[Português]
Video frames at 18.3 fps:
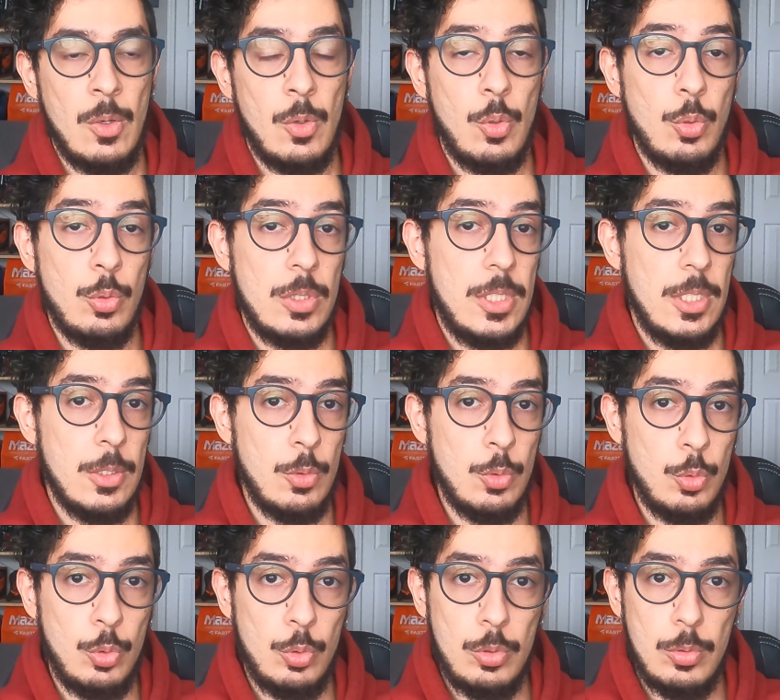
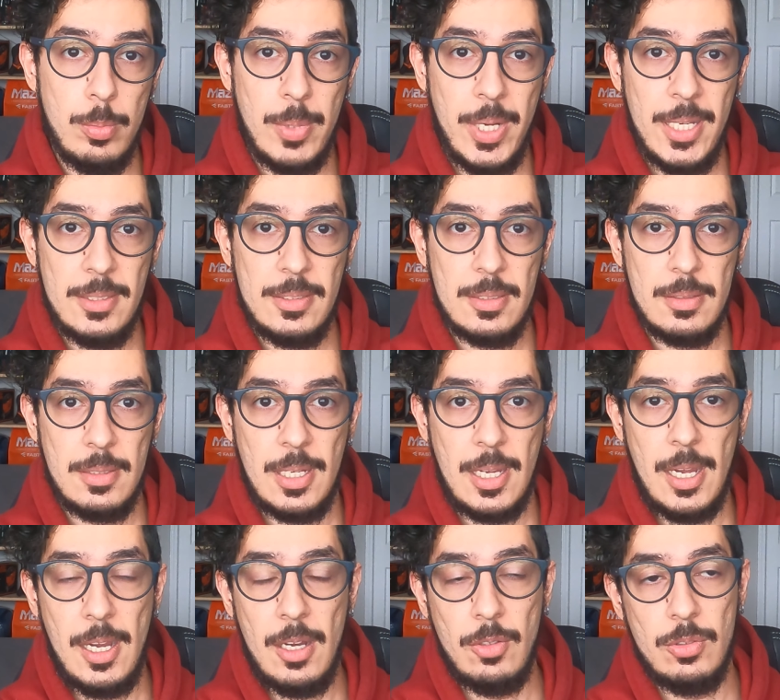conteúdo, mais
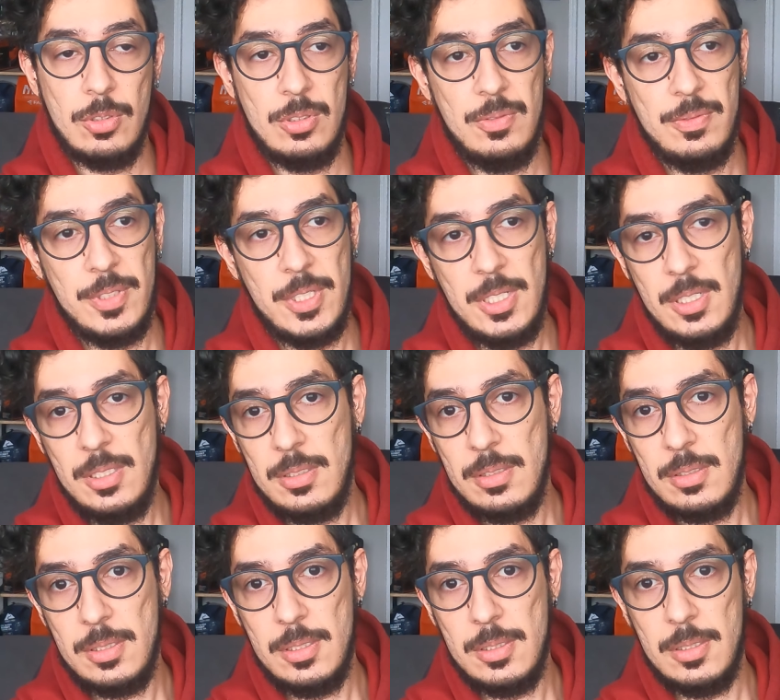carros,
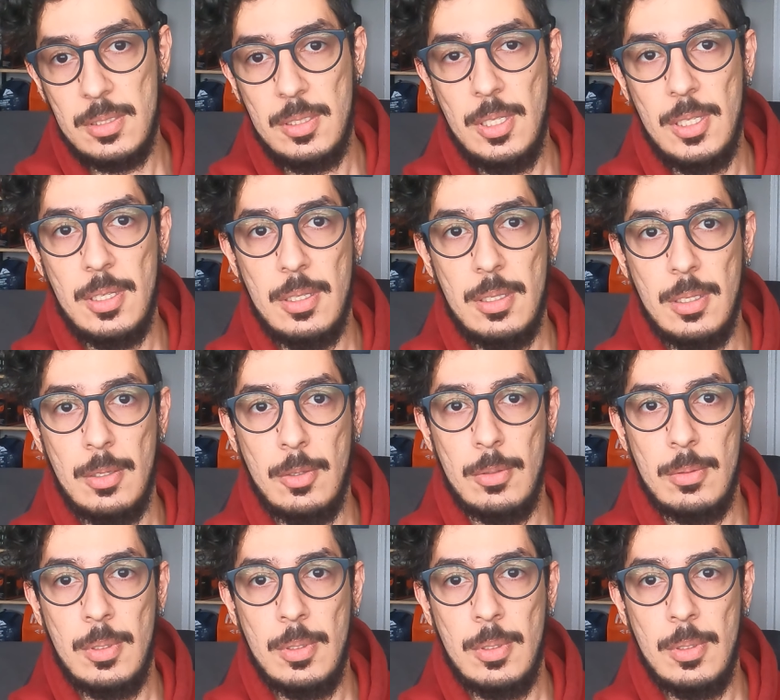diferentes é,